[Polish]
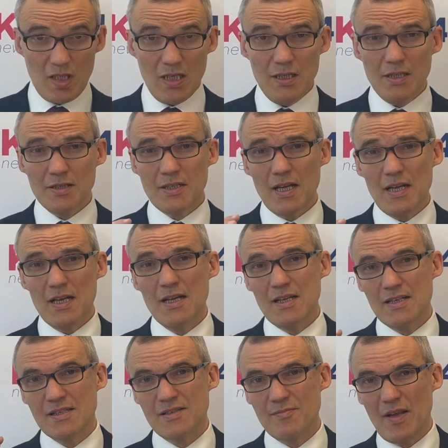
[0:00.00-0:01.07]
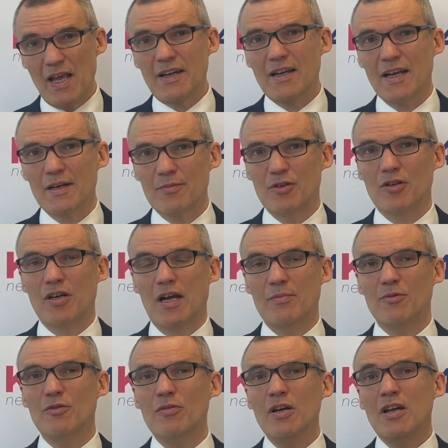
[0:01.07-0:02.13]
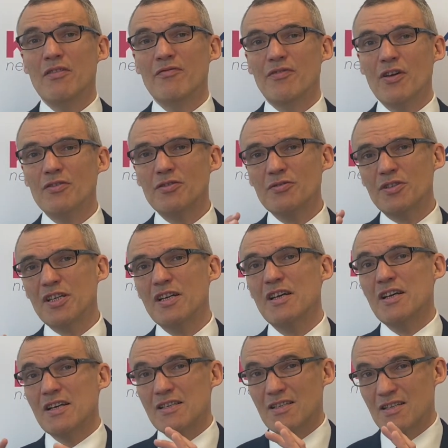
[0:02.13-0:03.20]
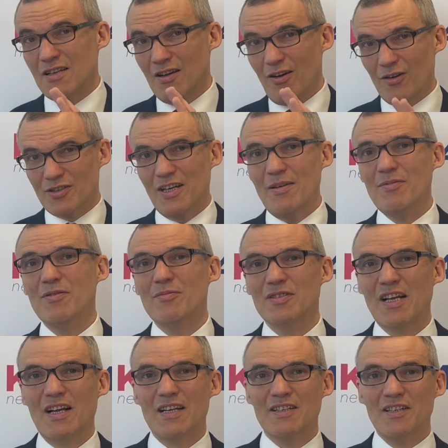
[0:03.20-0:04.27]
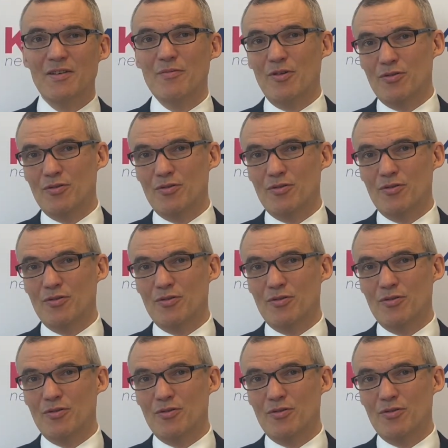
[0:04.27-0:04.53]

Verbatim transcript: E, te e, zmiany harmonogramu wiążą się z odrębnym zagadnieniem,